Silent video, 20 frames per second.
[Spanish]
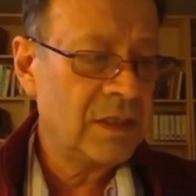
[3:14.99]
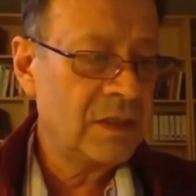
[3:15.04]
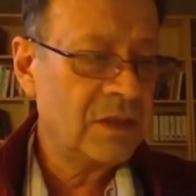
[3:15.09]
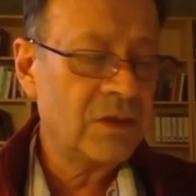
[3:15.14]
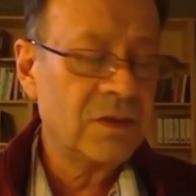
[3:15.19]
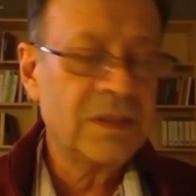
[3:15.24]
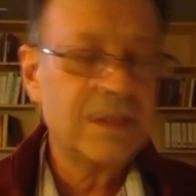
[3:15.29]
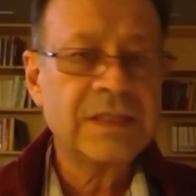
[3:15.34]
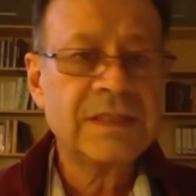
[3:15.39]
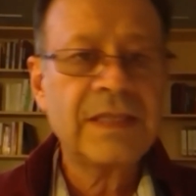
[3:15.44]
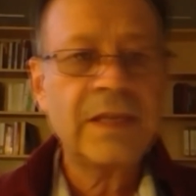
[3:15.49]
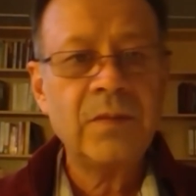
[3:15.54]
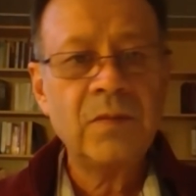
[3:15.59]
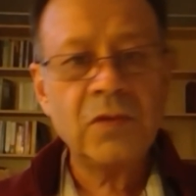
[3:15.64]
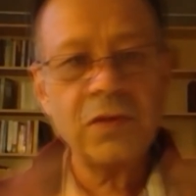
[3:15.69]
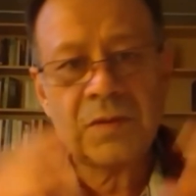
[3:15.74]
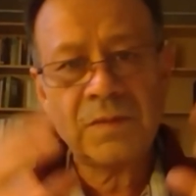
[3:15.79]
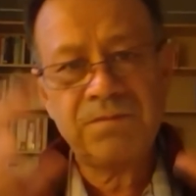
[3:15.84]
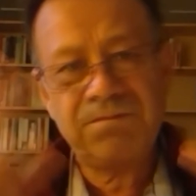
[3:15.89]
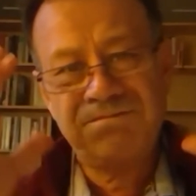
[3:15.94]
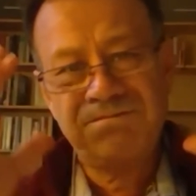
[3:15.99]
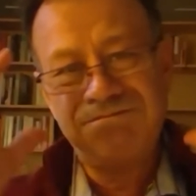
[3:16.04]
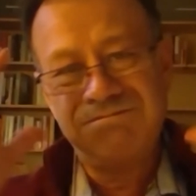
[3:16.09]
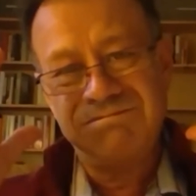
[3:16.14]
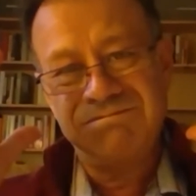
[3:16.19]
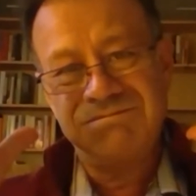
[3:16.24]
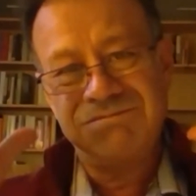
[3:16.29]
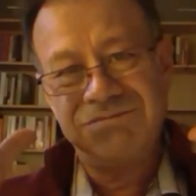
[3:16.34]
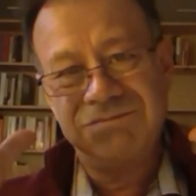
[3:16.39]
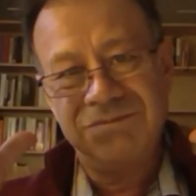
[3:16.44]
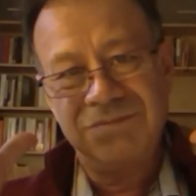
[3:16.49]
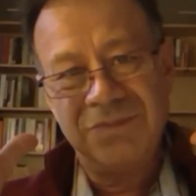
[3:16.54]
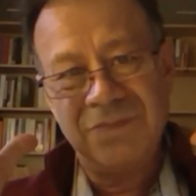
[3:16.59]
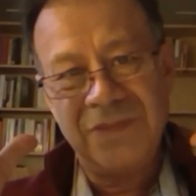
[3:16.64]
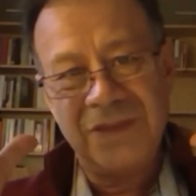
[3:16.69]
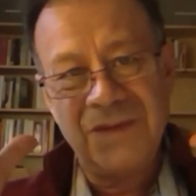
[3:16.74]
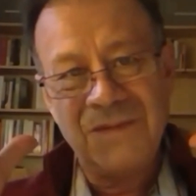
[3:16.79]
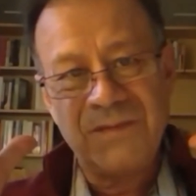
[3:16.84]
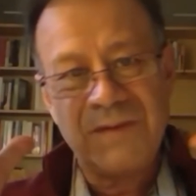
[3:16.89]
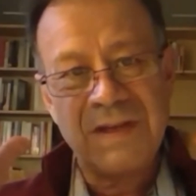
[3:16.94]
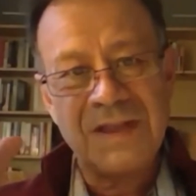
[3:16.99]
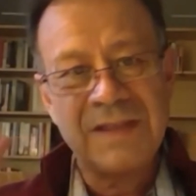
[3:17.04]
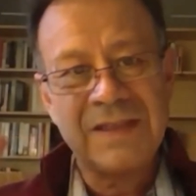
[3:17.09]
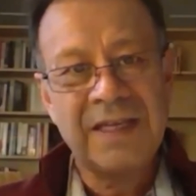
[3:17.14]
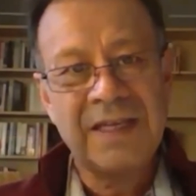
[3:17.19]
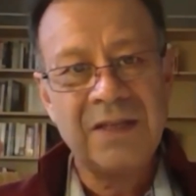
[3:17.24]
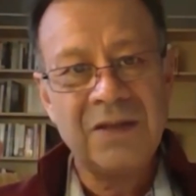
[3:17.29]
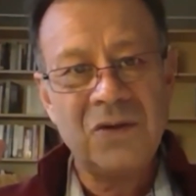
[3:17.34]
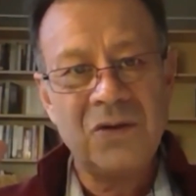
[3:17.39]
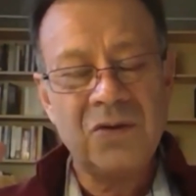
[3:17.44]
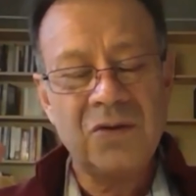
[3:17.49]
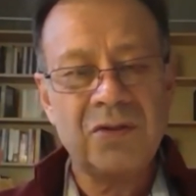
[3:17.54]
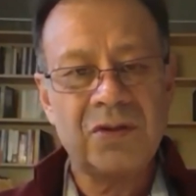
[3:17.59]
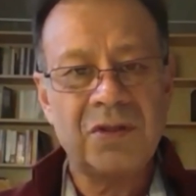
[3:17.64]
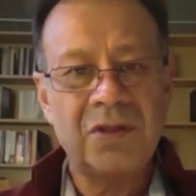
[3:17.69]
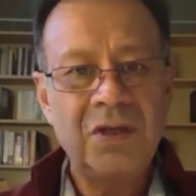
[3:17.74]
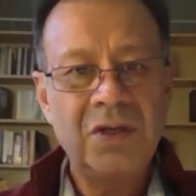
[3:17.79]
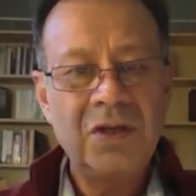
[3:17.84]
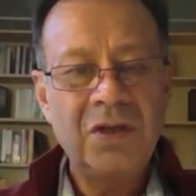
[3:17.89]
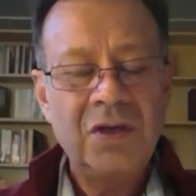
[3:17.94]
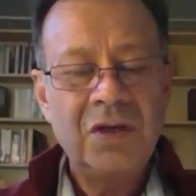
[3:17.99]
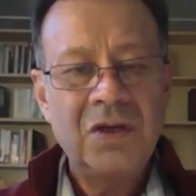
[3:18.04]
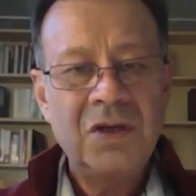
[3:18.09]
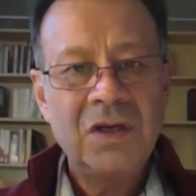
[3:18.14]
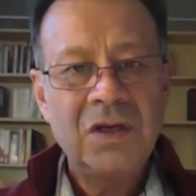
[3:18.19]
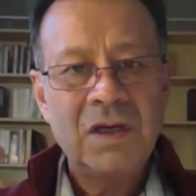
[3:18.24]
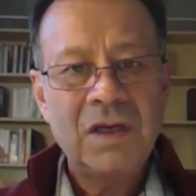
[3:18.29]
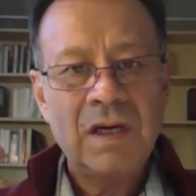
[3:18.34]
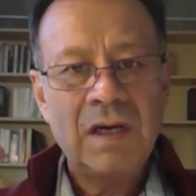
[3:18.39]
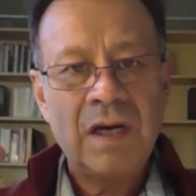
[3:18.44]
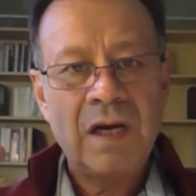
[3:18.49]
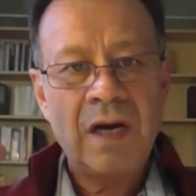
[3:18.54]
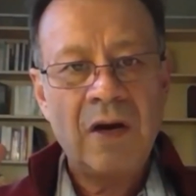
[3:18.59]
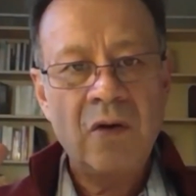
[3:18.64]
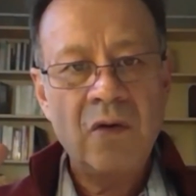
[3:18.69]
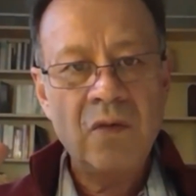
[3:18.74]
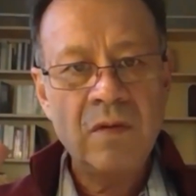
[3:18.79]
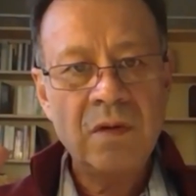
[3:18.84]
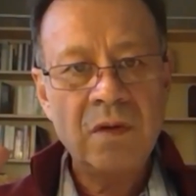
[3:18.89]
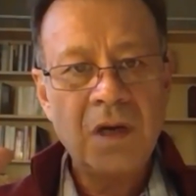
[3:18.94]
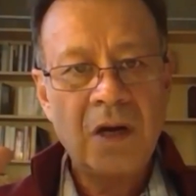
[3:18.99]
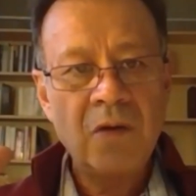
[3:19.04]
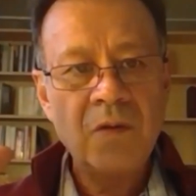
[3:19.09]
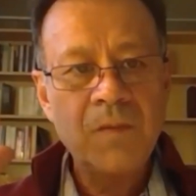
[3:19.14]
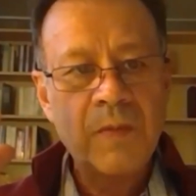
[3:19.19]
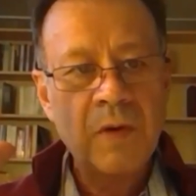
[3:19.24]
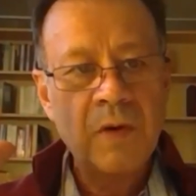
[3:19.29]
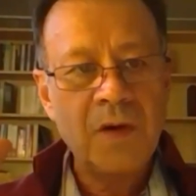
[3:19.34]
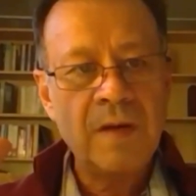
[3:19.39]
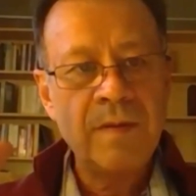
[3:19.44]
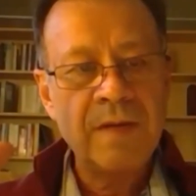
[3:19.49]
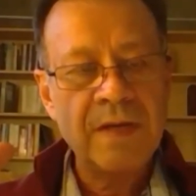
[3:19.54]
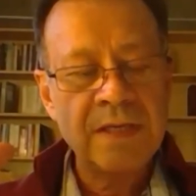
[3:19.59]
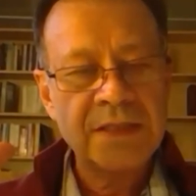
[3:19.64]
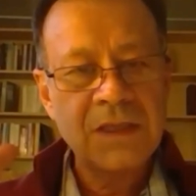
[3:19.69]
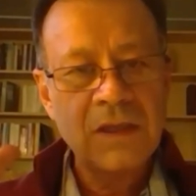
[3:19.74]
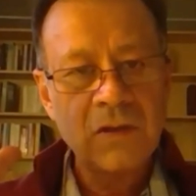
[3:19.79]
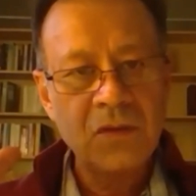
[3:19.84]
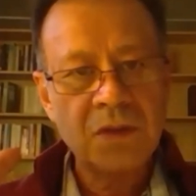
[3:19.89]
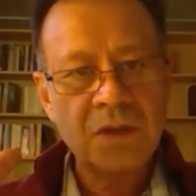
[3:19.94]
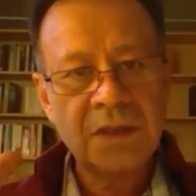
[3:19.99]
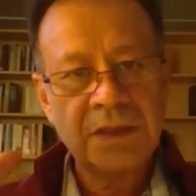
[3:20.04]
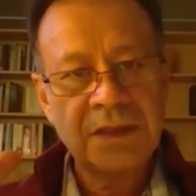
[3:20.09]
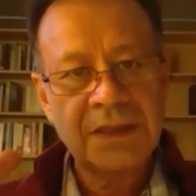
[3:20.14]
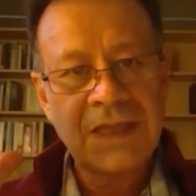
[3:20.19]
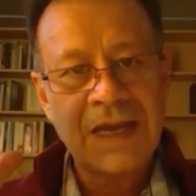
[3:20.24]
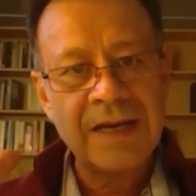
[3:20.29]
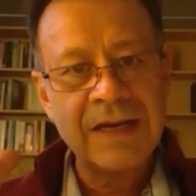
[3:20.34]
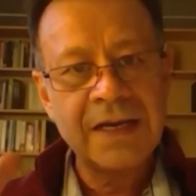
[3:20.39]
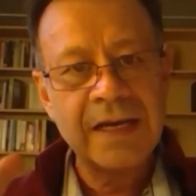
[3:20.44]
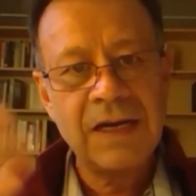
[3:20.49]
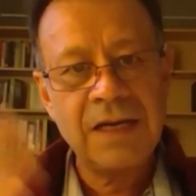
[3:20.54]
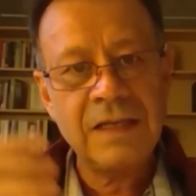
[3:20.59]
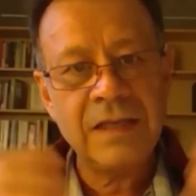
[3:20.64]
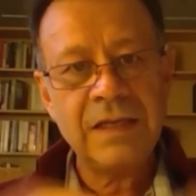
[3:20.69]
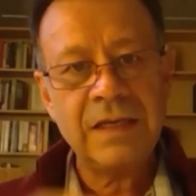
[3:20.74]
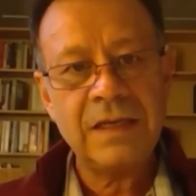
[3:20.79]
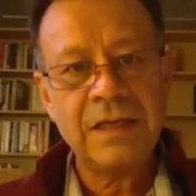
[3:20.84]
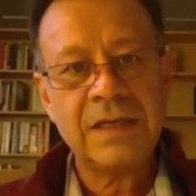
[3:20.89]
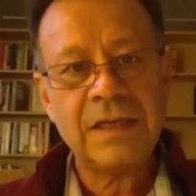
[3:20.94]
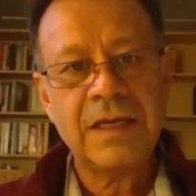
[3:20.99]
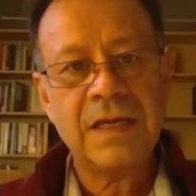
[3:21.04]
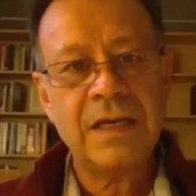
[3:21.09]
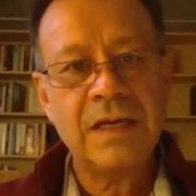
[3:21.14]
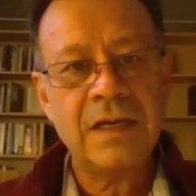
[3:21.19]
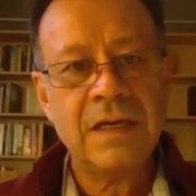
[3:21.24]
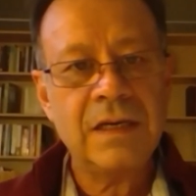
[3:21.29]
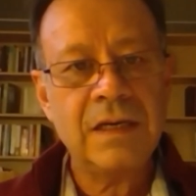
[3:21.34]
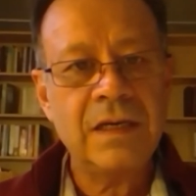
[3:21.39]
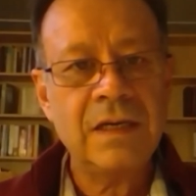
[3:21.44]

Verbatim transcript: Entonces estamos enfrentándonos a un, a un, problema de salud tan grande que